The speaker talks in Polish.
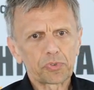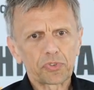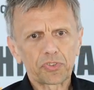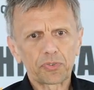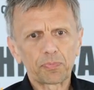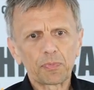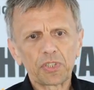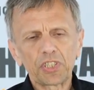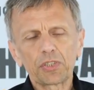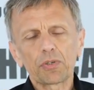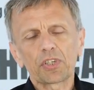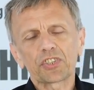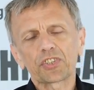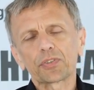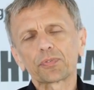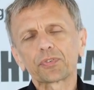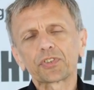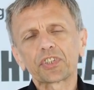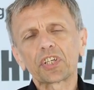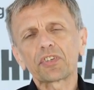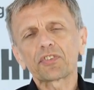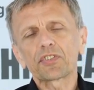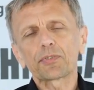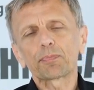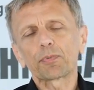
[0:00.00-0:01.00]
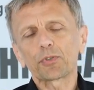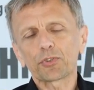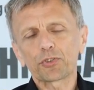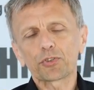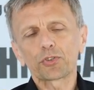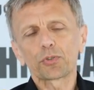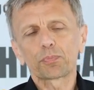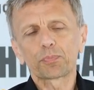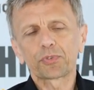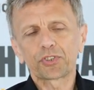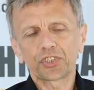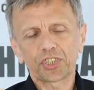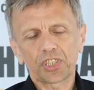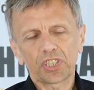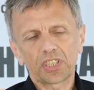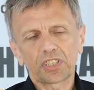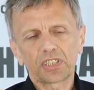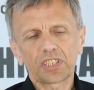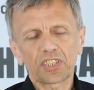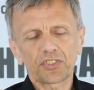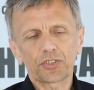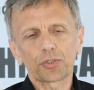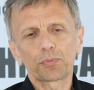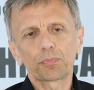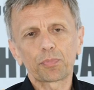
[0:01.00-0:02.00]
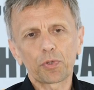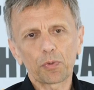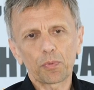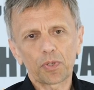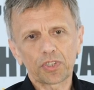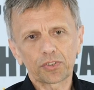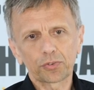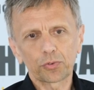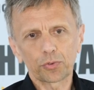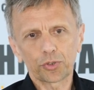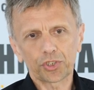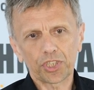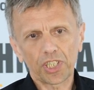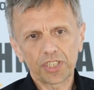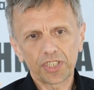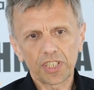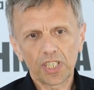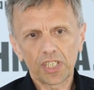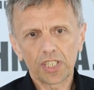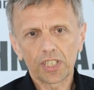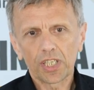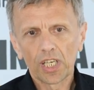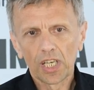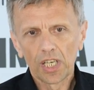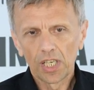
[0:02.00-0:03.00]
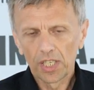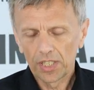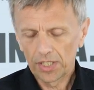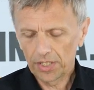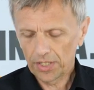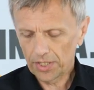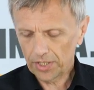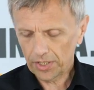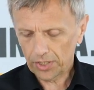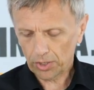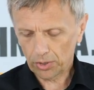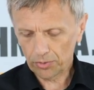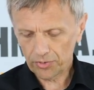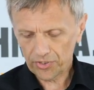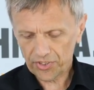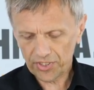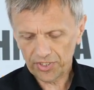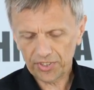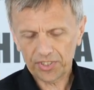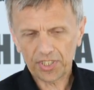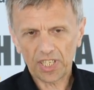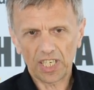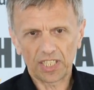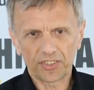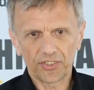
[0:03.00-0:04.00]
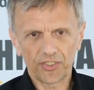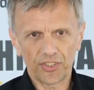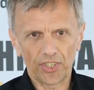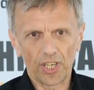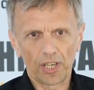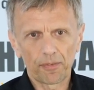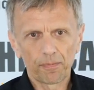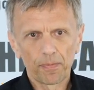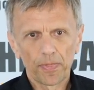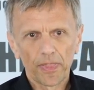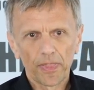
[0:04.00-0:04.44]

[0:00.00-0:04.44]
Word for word: zmieniła się w ten sposób, że nastąpiła duża jej koncentracja.